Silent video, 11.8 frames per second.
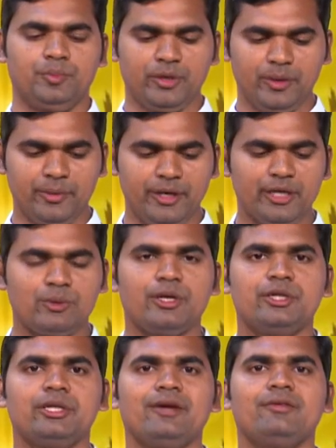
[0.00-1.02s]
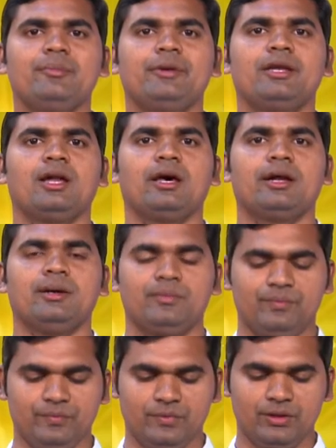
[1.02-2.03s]
ప్రియమైనటువంటి దేవుని బిడ్డలారా
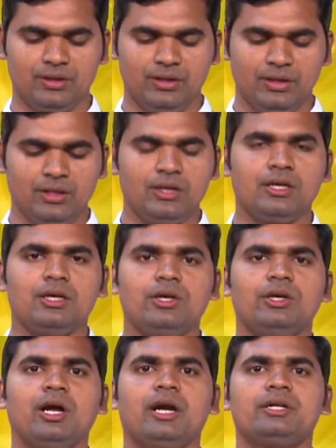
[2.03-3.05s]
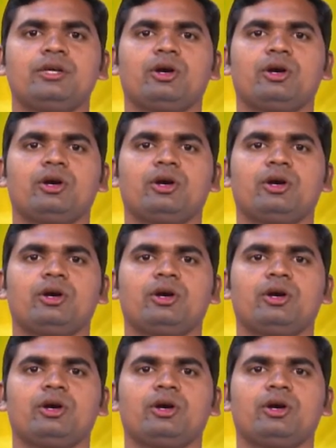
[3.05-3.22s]
ఈనాటి